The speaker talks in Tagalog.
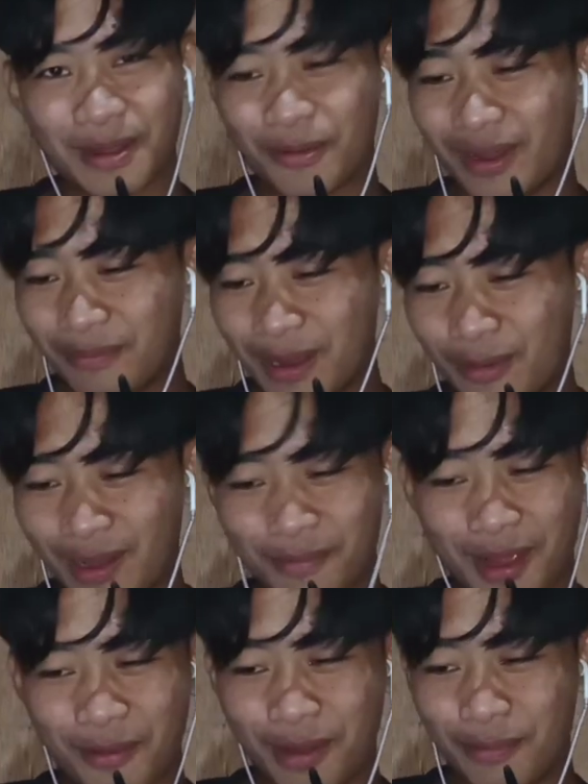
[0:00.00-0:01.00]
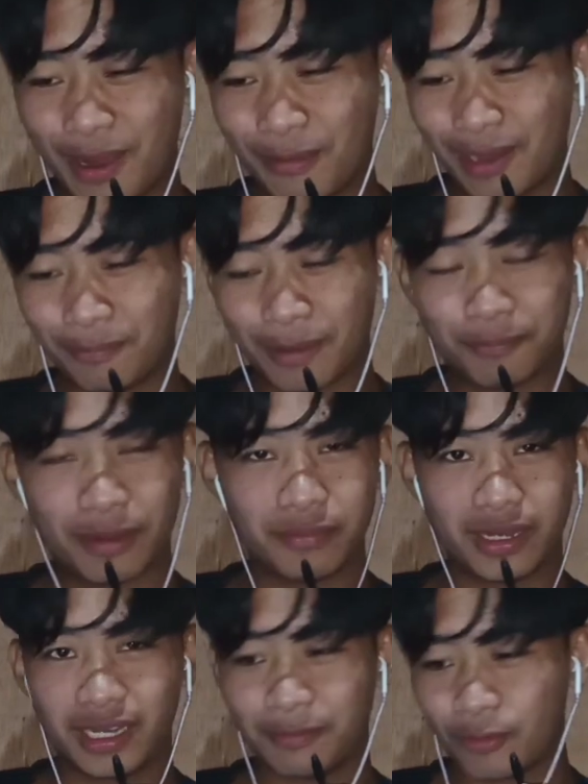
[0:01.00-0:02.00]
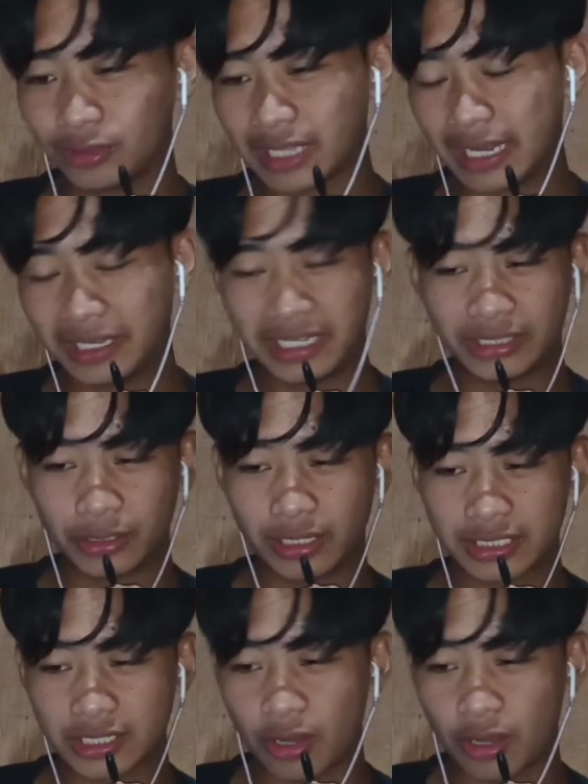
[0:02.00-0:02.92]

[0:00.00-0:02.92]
bawal bawal bawal bawal pampamilya po tayo dito let's